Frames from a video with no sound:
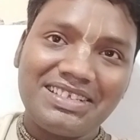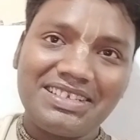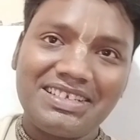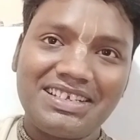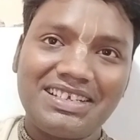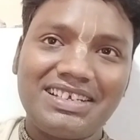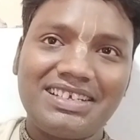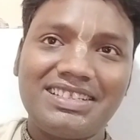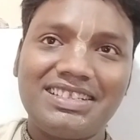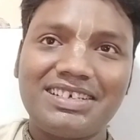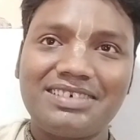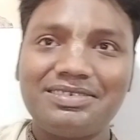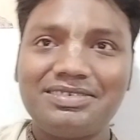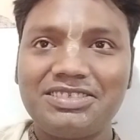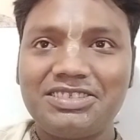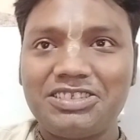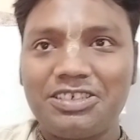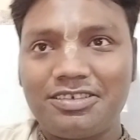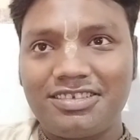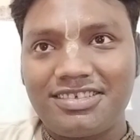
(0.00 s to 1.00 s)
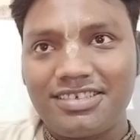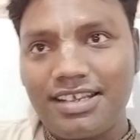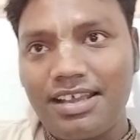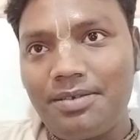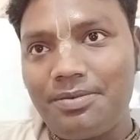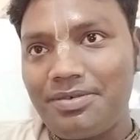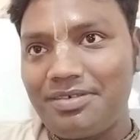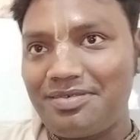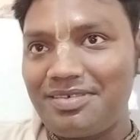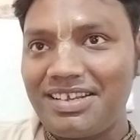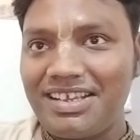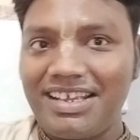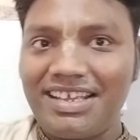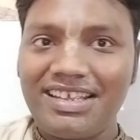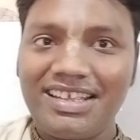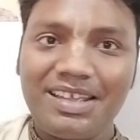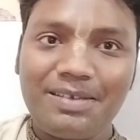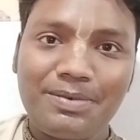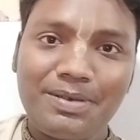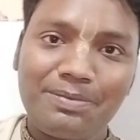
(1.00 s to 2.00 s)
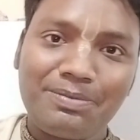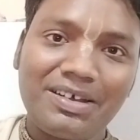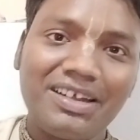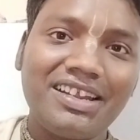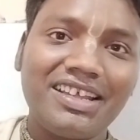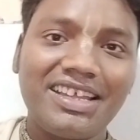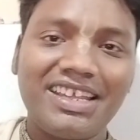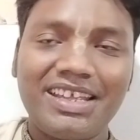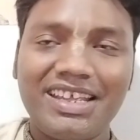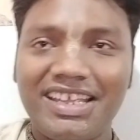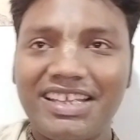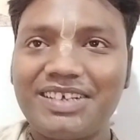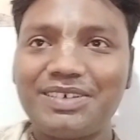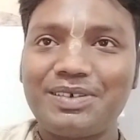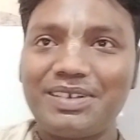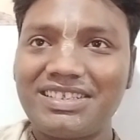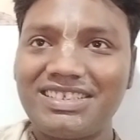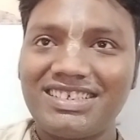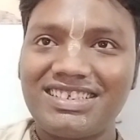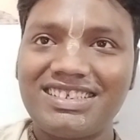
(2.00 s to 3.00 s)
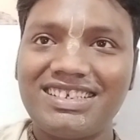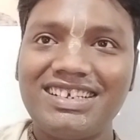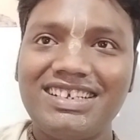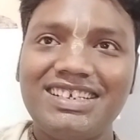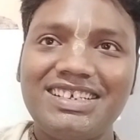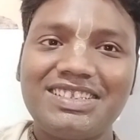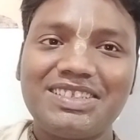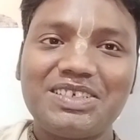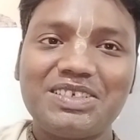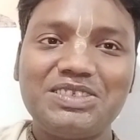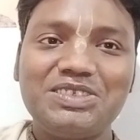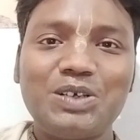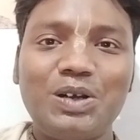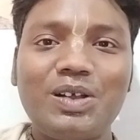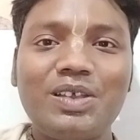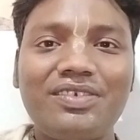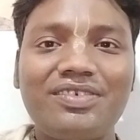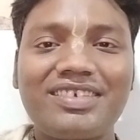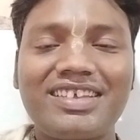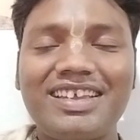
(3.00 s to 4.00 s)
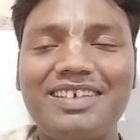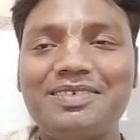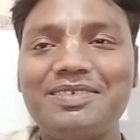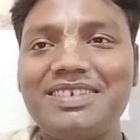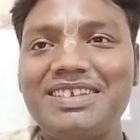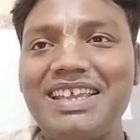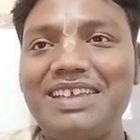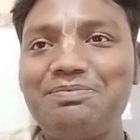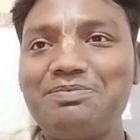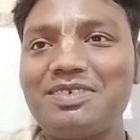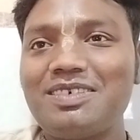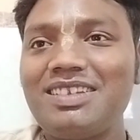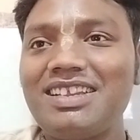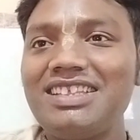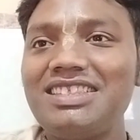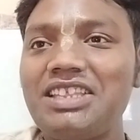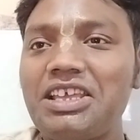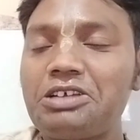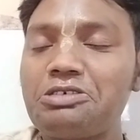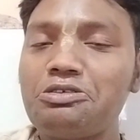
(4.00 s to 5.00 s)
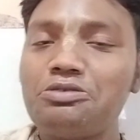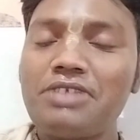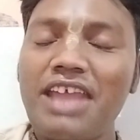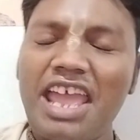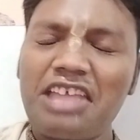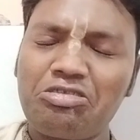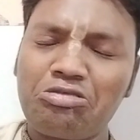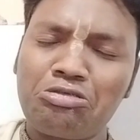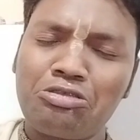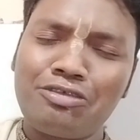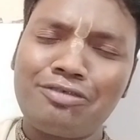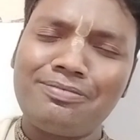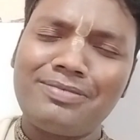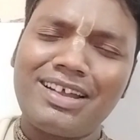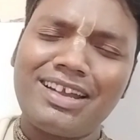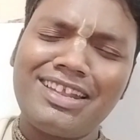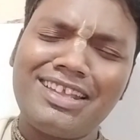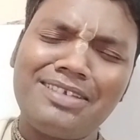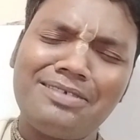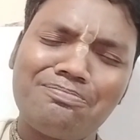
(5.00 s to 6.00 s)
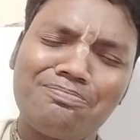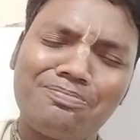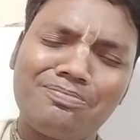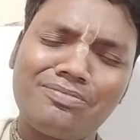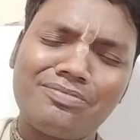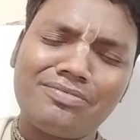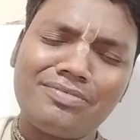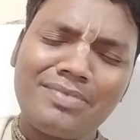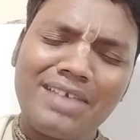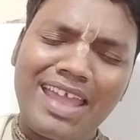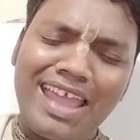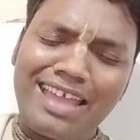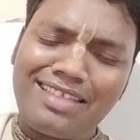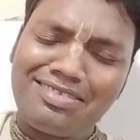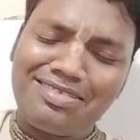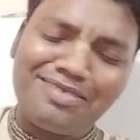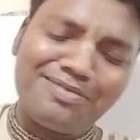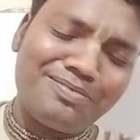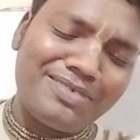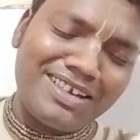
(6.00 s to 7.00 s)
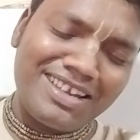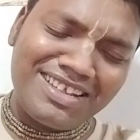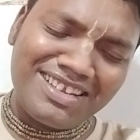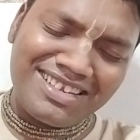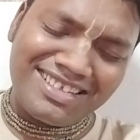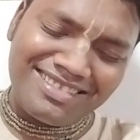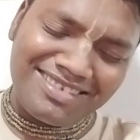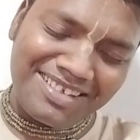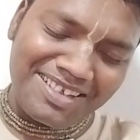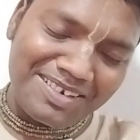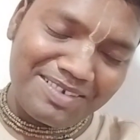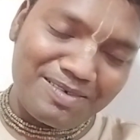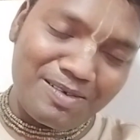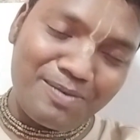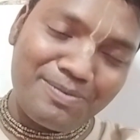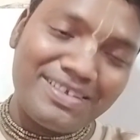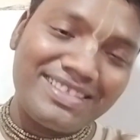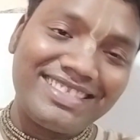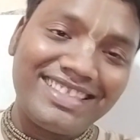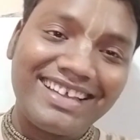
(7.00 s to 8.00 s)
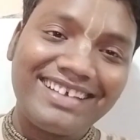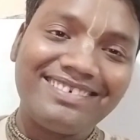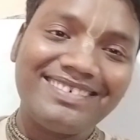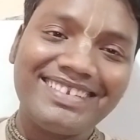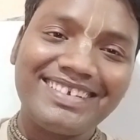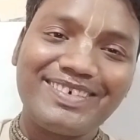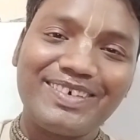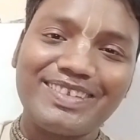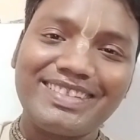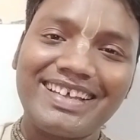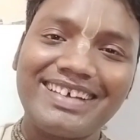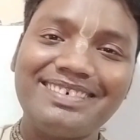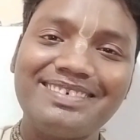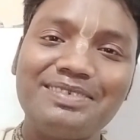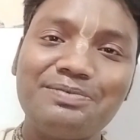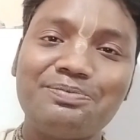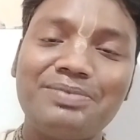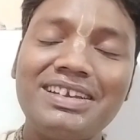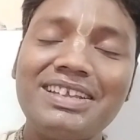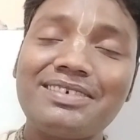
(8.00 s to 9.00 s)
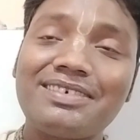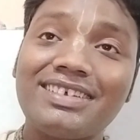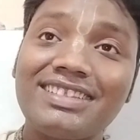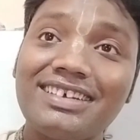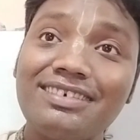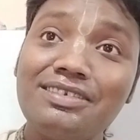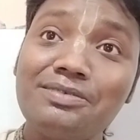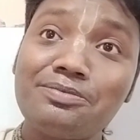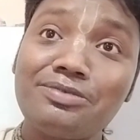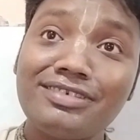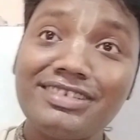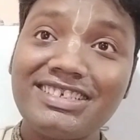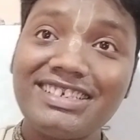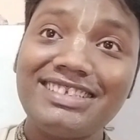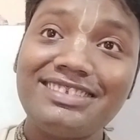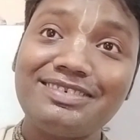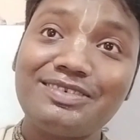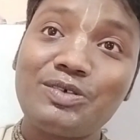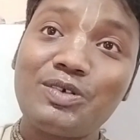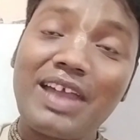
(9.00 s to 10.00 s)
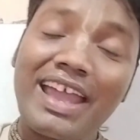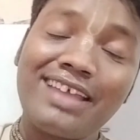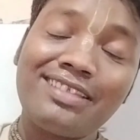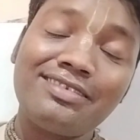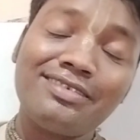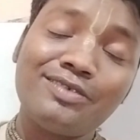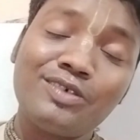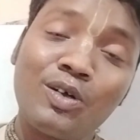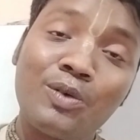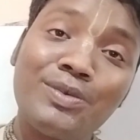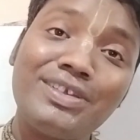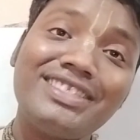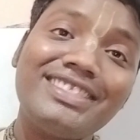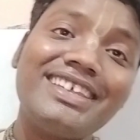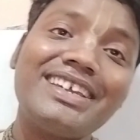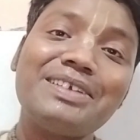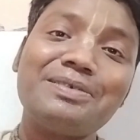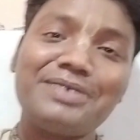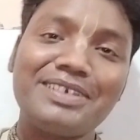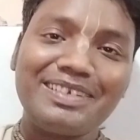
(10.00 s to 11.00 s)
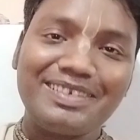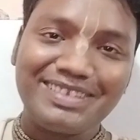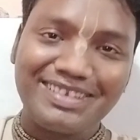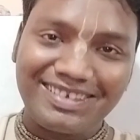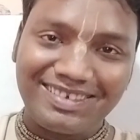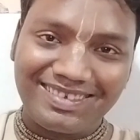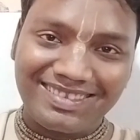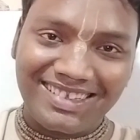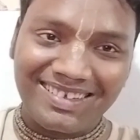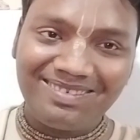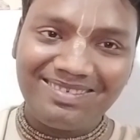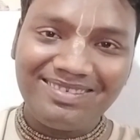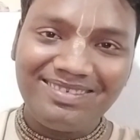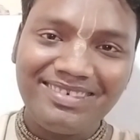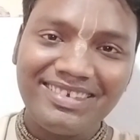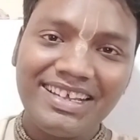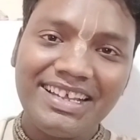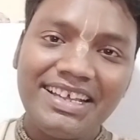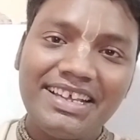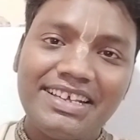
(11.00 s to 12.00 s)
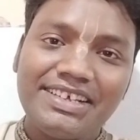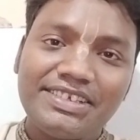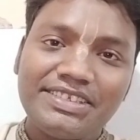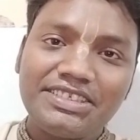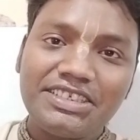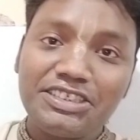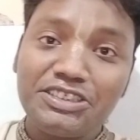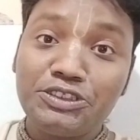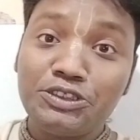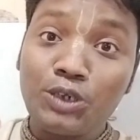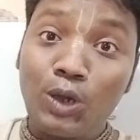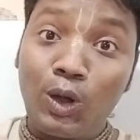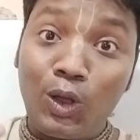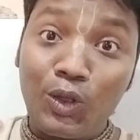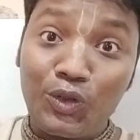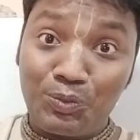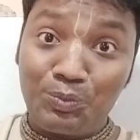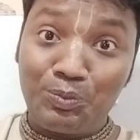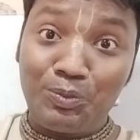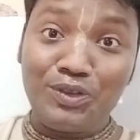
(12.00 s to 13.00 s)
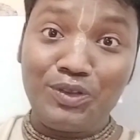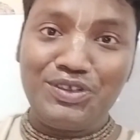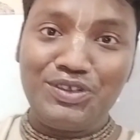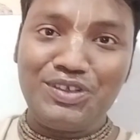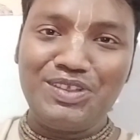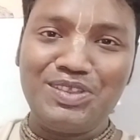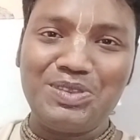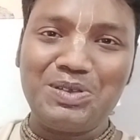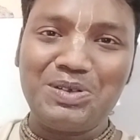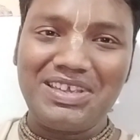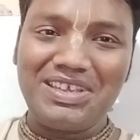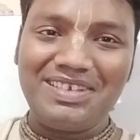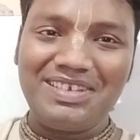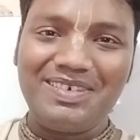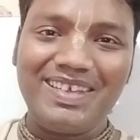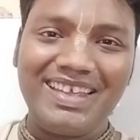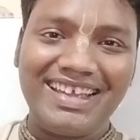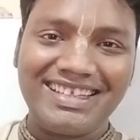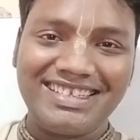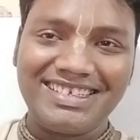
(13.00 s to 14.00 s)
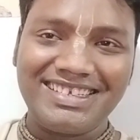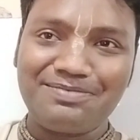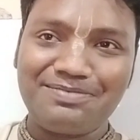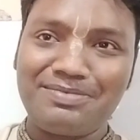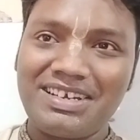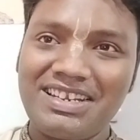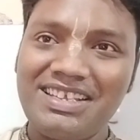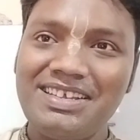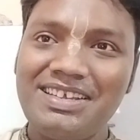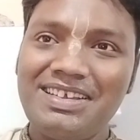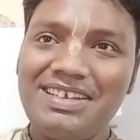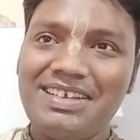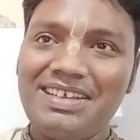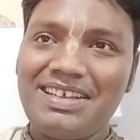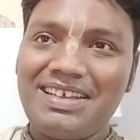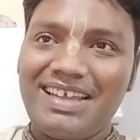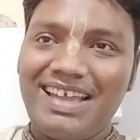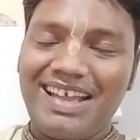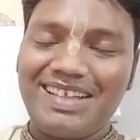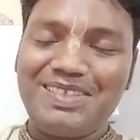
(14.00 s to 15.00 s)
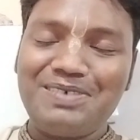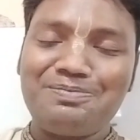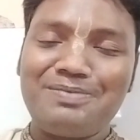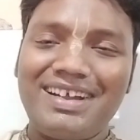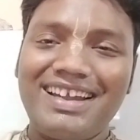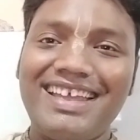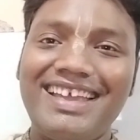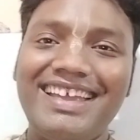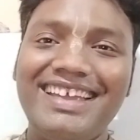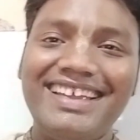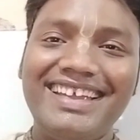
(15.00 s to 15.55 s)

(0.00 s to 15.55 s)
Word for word: যে দেখুন জজ সাহেব উনি এই ব্যাপার এই করেছেন তো জজকে উনি বললেন দেখুন এত মানে এত মানে হৃদয়ের গভীর থেকে উনি কথাগুলো মানে কথাগুলো বলছে কিন্তু এত গভীর থেকে বের হচ্ছে কথাগুলো যে জস পর্যন্ত কি হয়ে গেছে মানে একদম মানে